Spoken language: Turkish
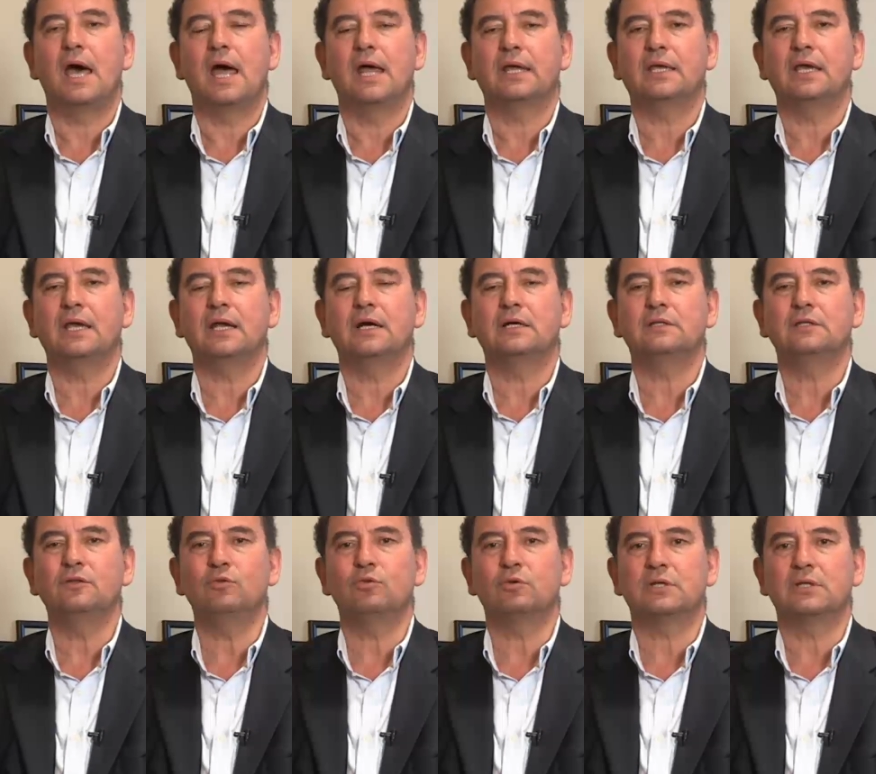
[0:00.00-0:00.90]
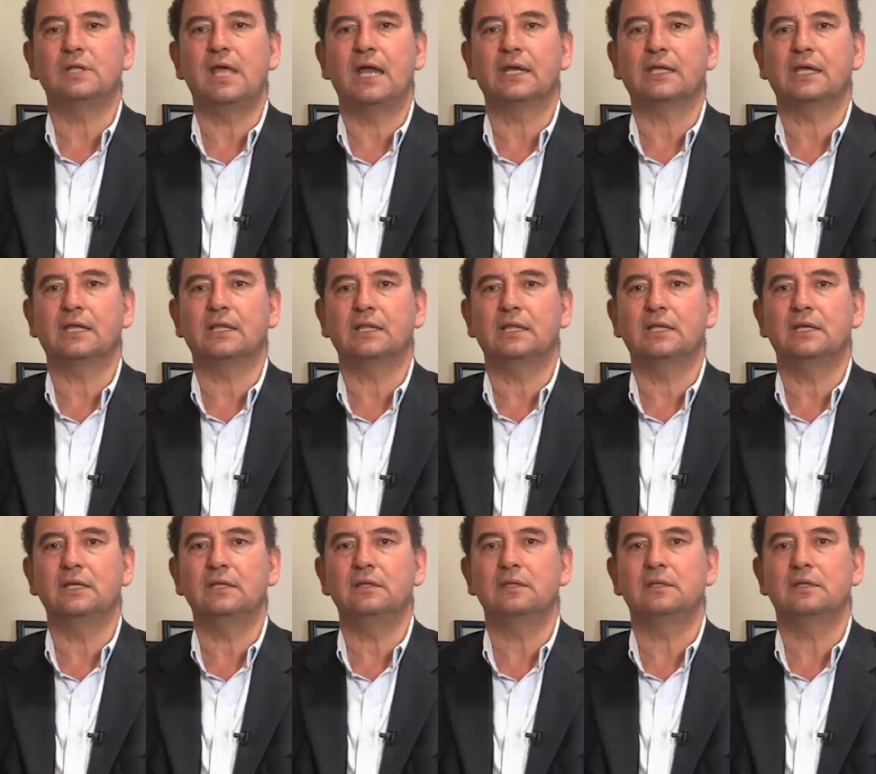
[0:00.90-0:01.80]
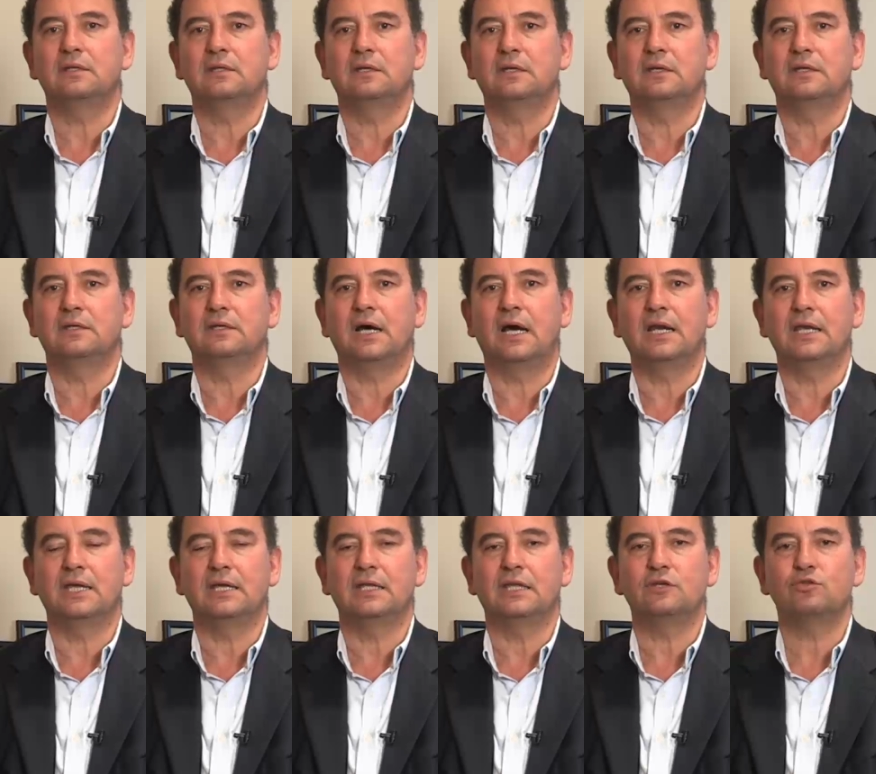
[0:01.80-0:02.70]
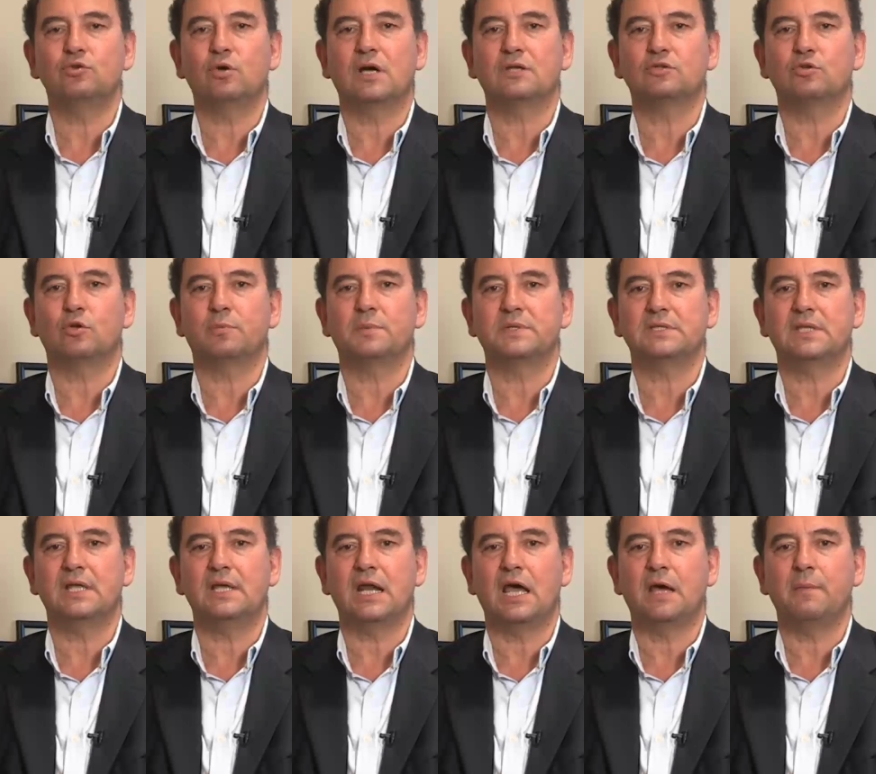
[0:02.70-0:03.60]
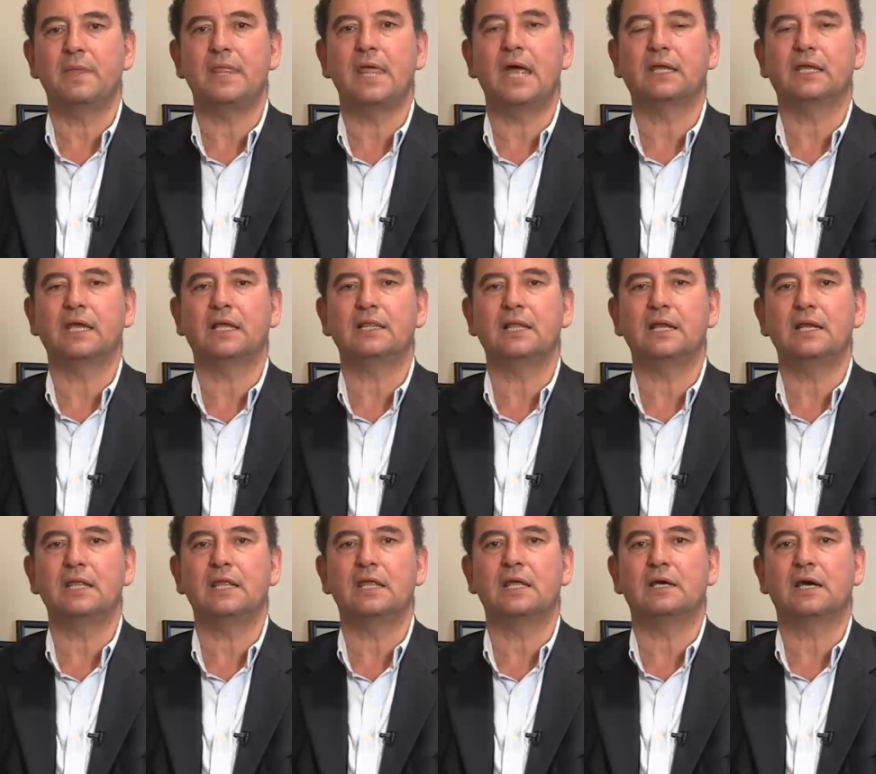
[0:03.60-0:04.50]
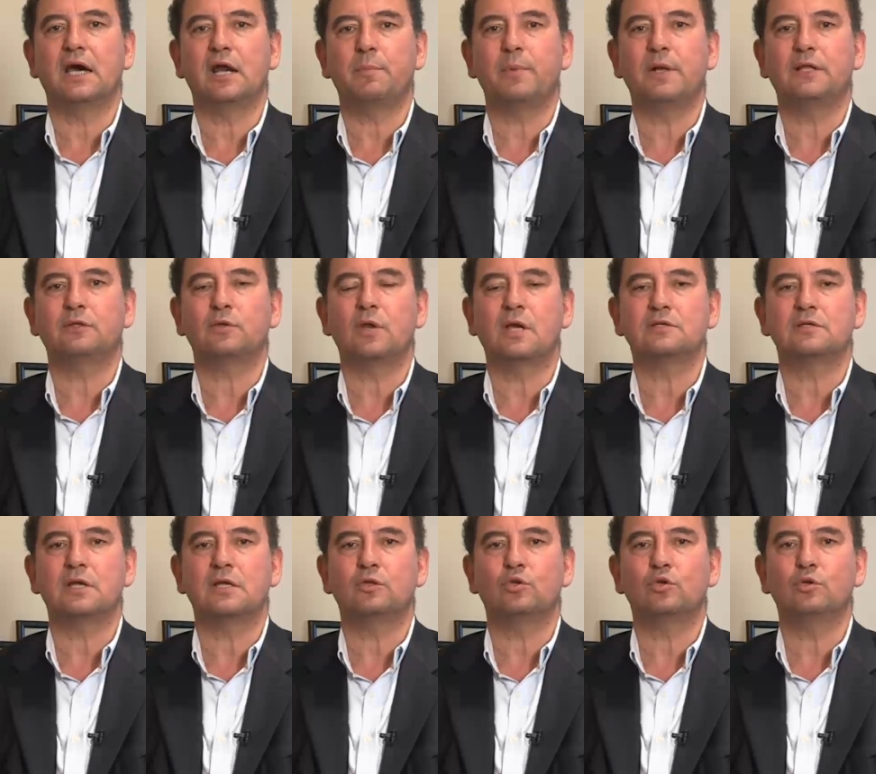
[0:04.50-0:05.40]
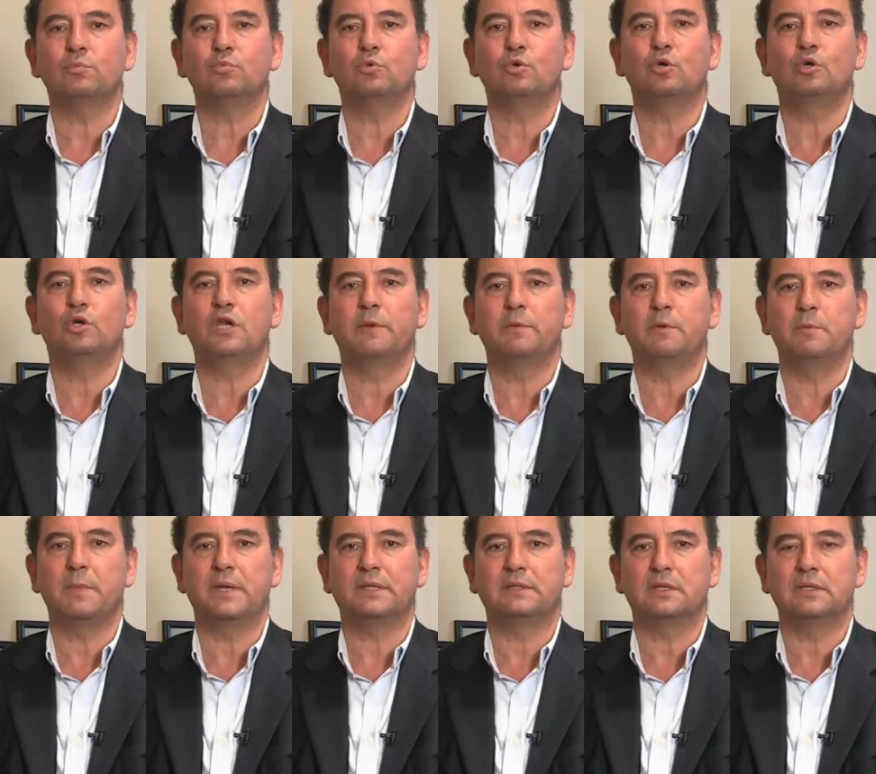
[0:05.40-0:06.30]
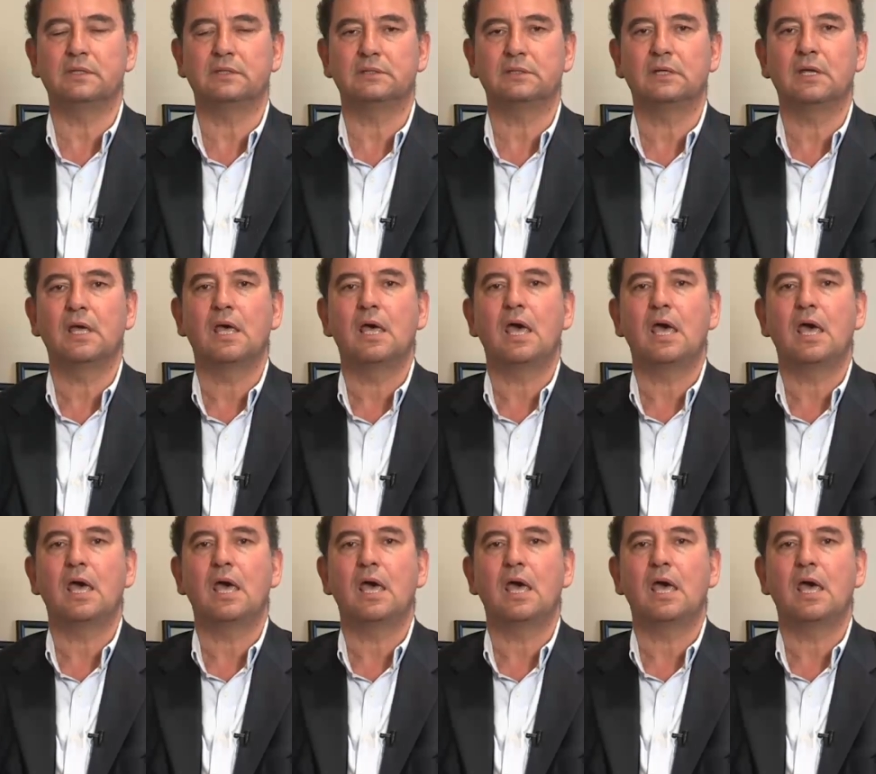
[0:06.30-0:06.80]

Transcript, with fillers: Erkek kadın oranı erkeklerin e, aleyhine çok az olmasına rağmen erkeklerde de karpal tünel sendromu görülebilmektedir.